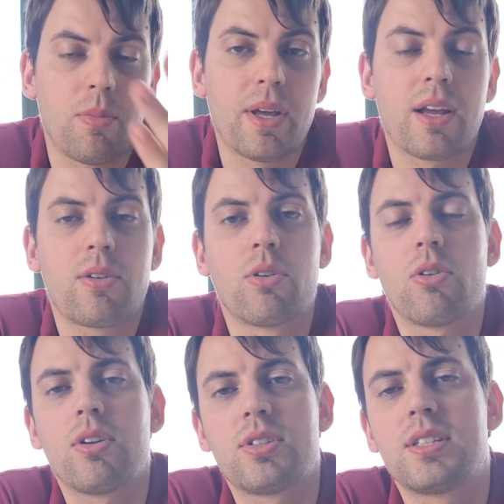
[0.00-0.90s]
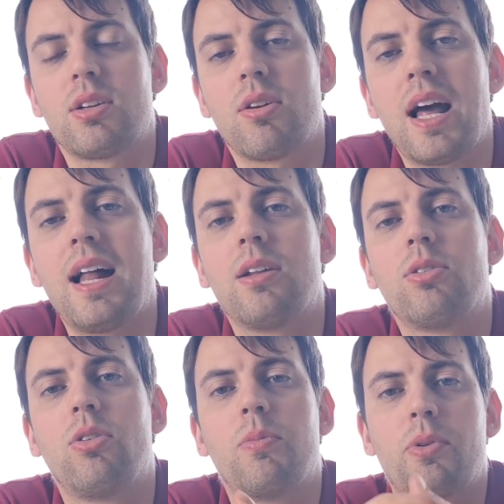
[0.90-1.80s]
bene con, senza
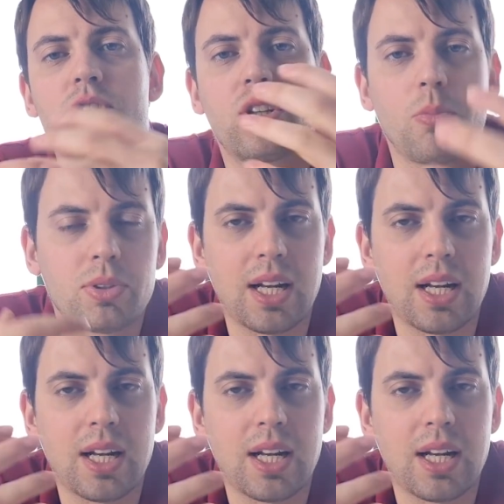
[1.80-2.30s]
Ronaldo, il progetto potrà